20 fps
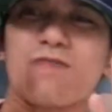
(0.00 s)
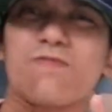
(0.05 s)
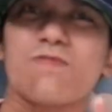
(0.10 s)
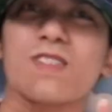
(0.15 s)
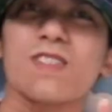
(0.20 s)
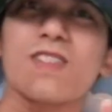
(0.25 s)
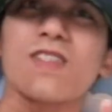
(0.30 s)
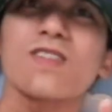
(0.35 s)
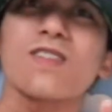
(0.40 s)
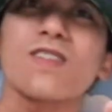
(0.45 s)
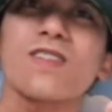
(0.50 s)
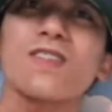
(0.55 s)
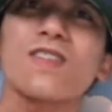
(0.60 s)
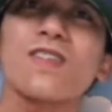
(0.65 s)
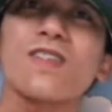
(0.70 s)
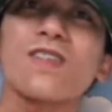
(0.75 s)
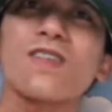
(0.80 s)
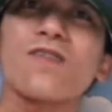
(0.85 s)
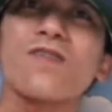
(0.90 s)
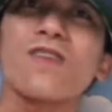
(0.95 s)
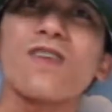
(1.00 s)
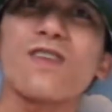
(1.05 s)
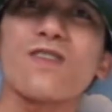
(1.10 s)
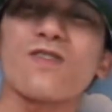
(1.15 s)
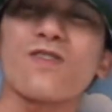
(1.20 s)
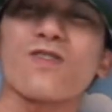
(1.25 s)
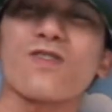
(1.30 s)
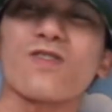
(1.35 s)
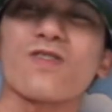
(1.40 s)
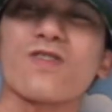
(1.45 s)
Masaya sa ginagawa
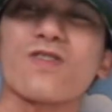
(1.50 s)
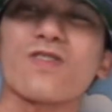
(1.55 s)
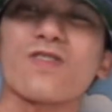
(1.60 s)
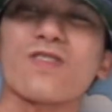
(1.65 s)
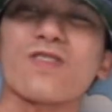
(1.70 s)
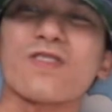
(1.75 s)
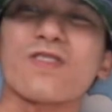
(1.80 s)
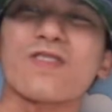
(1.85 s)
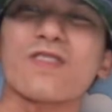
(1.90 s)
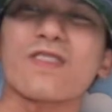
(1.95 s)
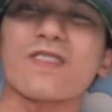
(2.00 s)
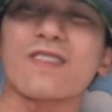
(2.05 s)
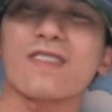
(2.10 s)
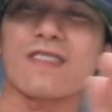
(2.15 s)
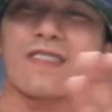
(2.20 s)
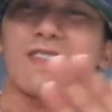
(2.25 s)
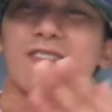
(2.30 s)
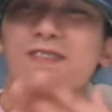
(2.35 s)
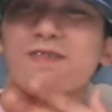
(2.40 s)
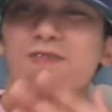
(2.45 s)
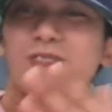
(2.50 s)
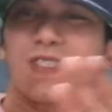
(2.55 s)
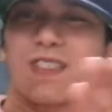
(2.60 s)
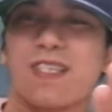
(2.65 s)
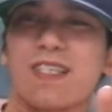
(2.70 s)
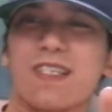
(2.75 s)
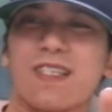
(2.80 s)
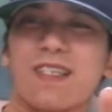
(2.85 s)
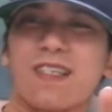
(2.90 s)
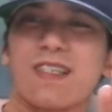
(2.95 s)
ko.
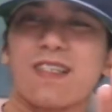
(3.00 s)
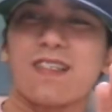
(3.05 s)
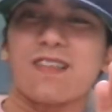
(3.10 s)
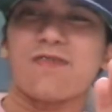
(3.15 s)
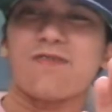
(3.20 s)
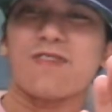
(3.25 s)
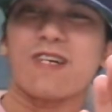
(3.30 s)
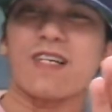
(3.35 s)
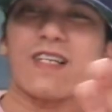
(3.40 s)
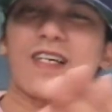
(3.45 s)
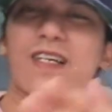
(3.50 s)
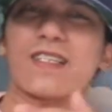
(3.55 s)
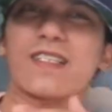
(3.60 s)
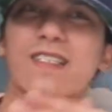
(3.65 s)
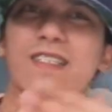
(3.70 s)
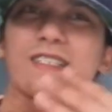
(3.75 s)
Masaya. Parang